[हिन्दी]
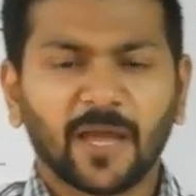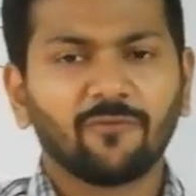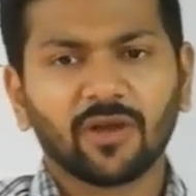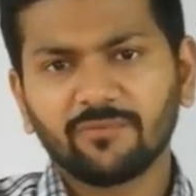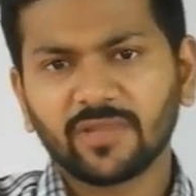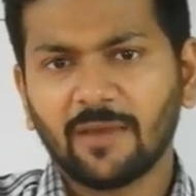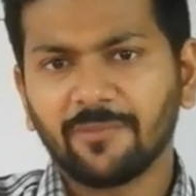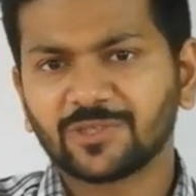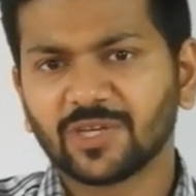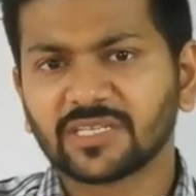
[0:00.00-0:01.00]
एंड वन ऑफ द
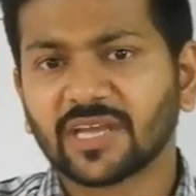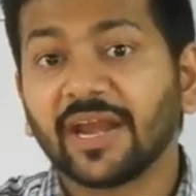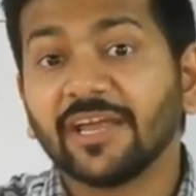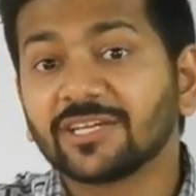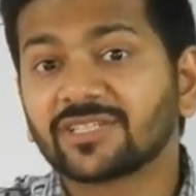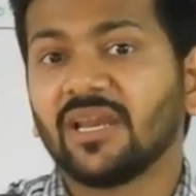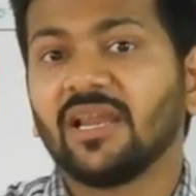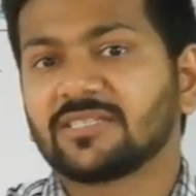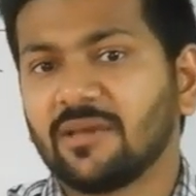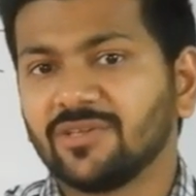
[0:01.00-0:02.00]
एमिशन इज रेडिएशन
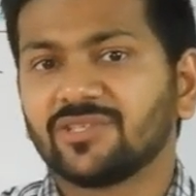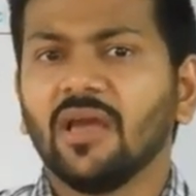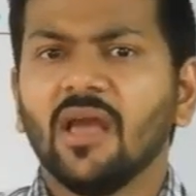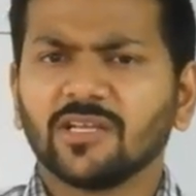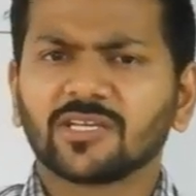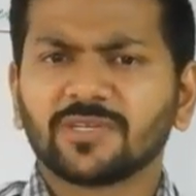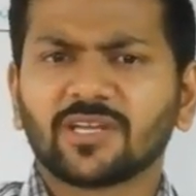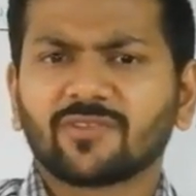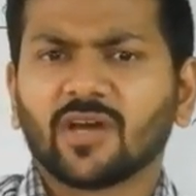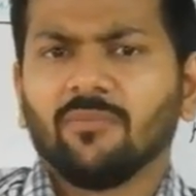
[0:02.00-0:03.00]
लेस एमिशन जिसमें
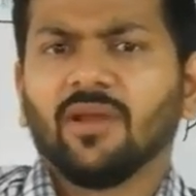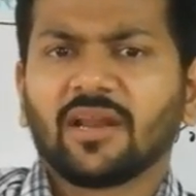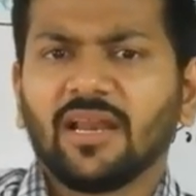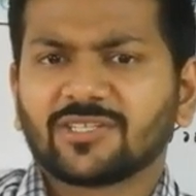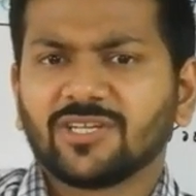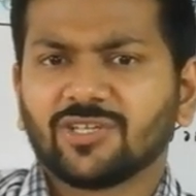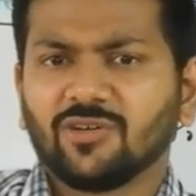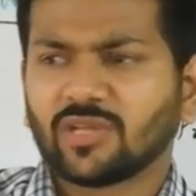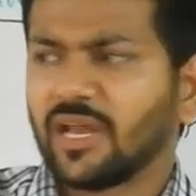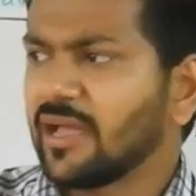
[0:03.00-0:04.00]
सिर्फ थर्मल रिलैक्सेशन
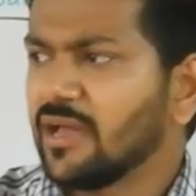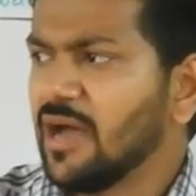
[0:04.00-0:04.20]
होता है लाइक